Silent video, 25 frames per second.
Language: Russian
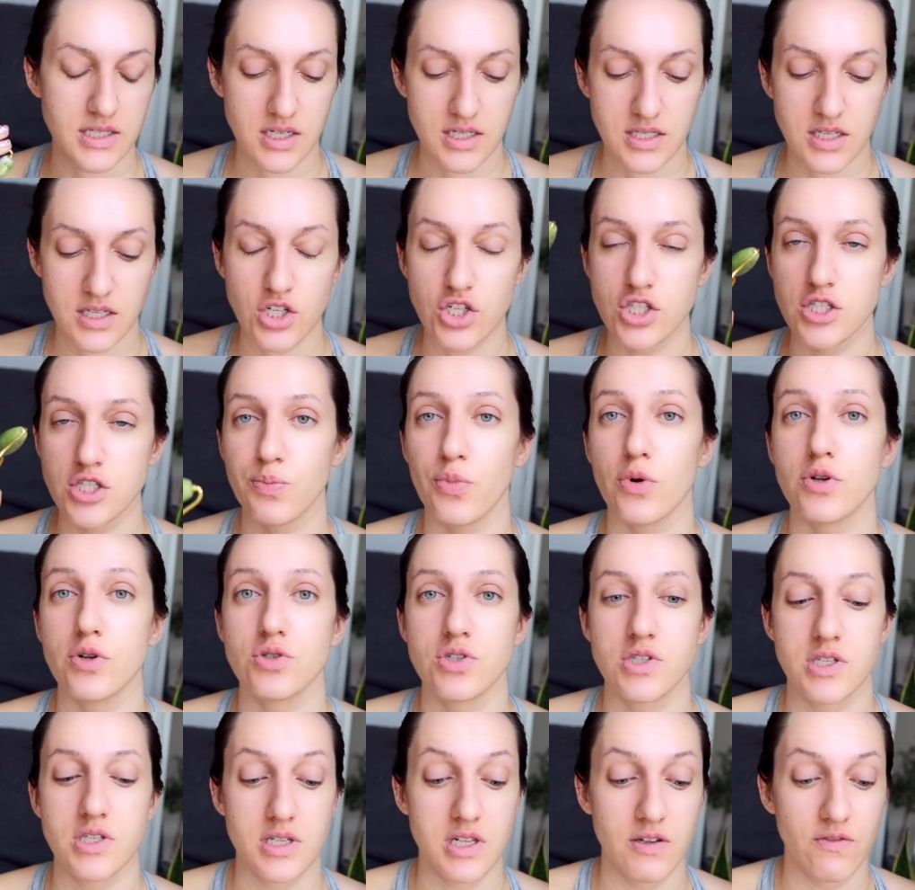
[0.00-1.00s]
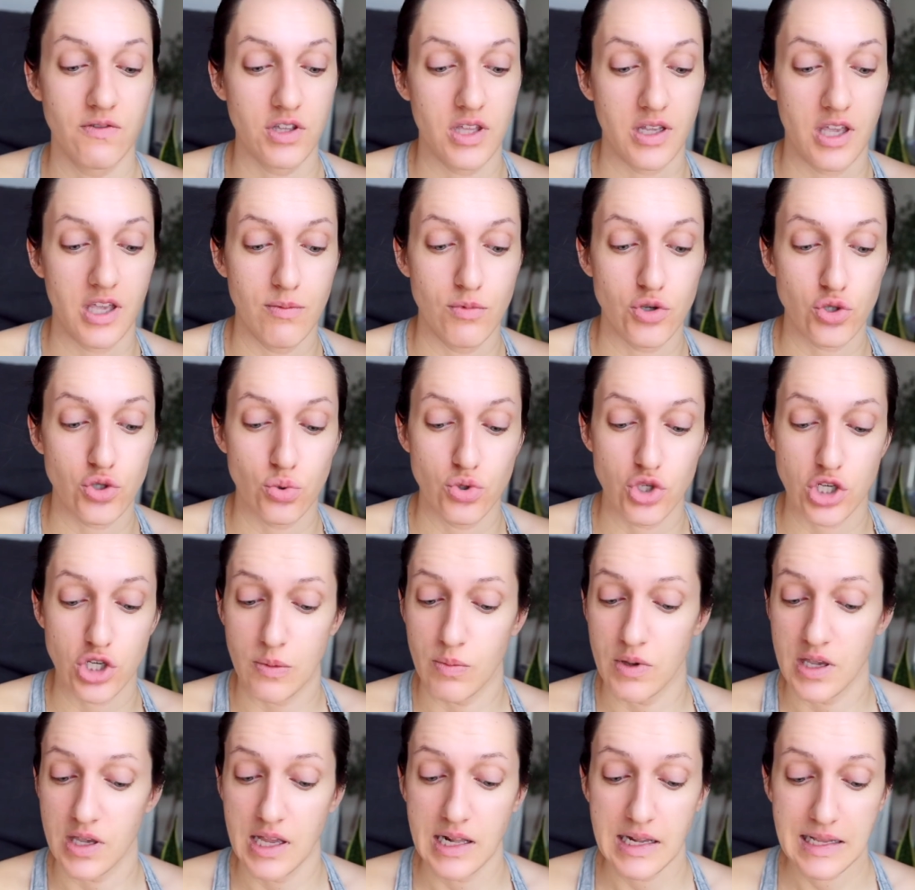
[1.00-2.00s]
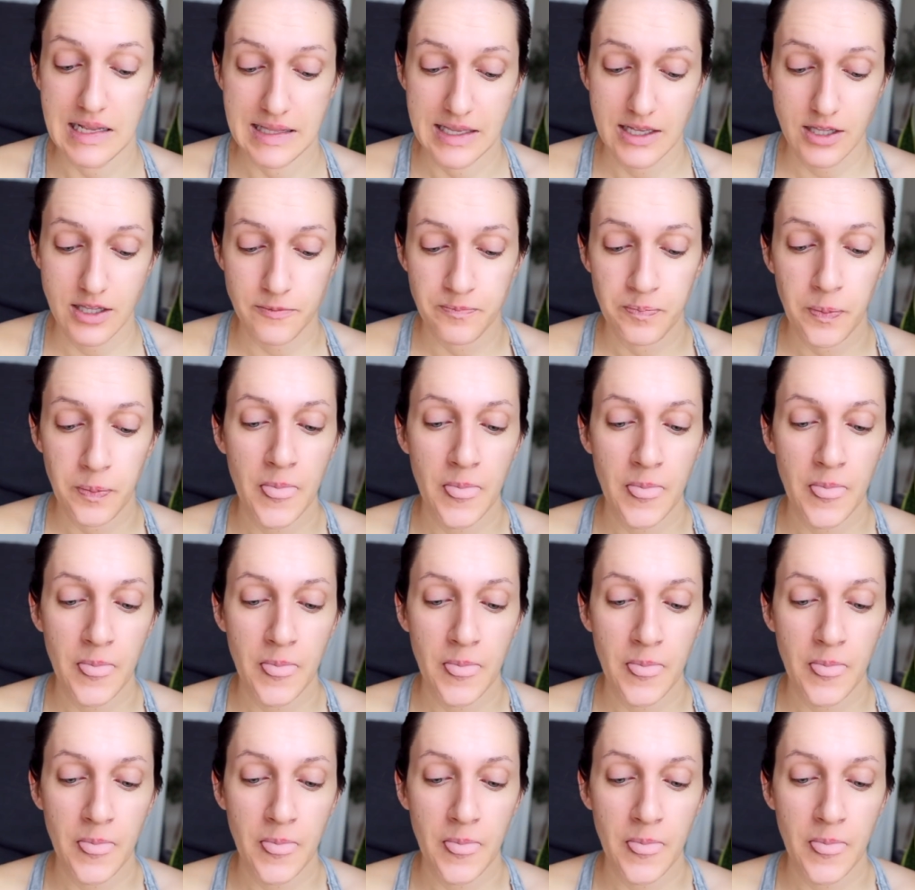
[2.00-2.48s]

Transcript: Расскажите, пользуетесь ли вы такими штучками или нет.